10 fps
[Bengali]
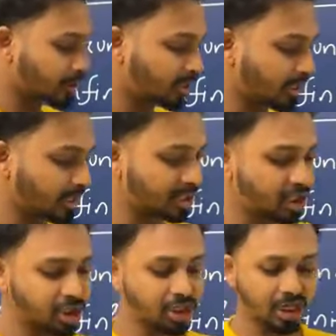কক্সবাজার
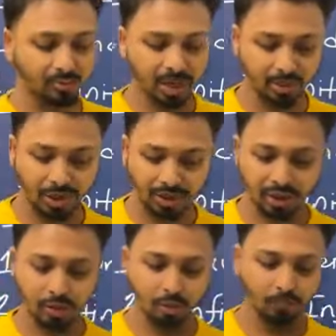থেকে দেখছি জিহাদ
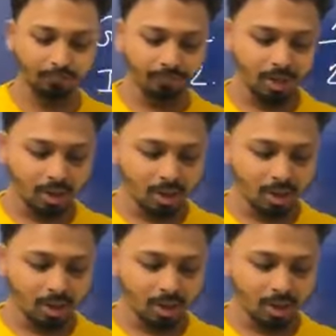ভাই থ্যাংক ইউ